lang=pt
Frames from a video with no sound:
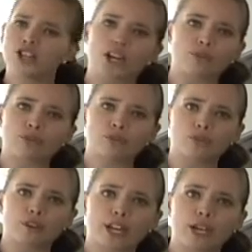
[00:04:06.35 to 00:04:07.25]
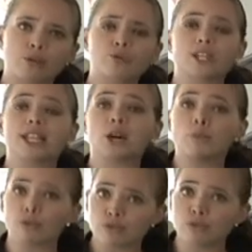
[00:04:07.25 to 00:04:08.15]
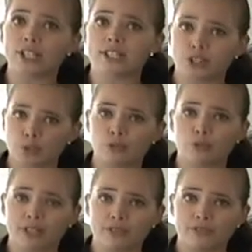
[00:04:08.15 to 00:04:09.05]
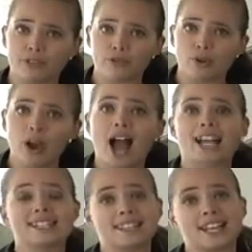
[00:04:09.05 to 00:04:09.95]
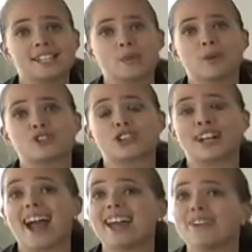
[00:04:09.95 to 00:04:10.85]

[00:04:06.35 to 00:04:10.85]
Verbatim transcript: Já nos outros veículos que não possuem esse tipo de benefício, a incidência pode chegar